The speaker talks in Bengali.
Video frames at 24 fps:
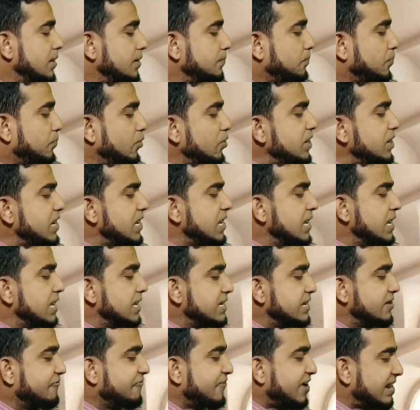পড়ি
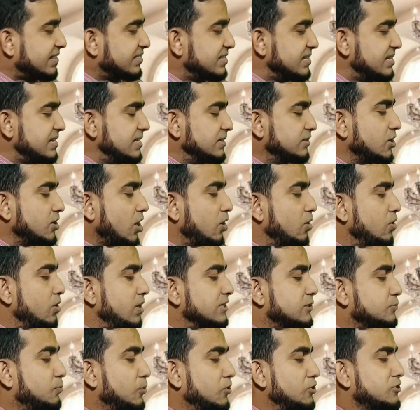যে ফারদিন ইজ
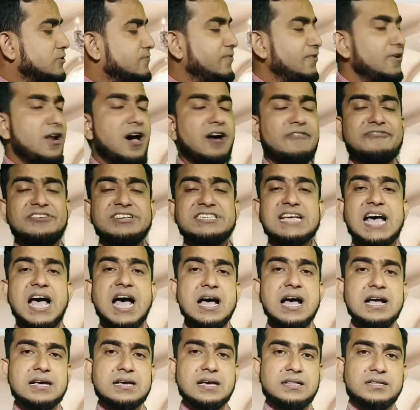অলওয়েজ বোস্টফুল অফ ইস
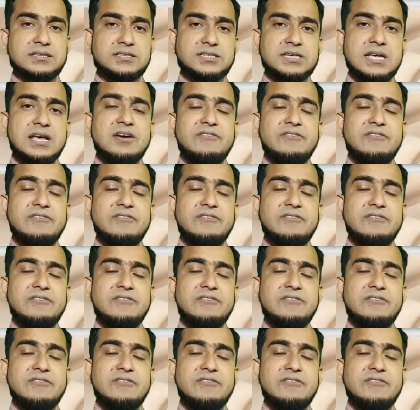আঙ্কেলস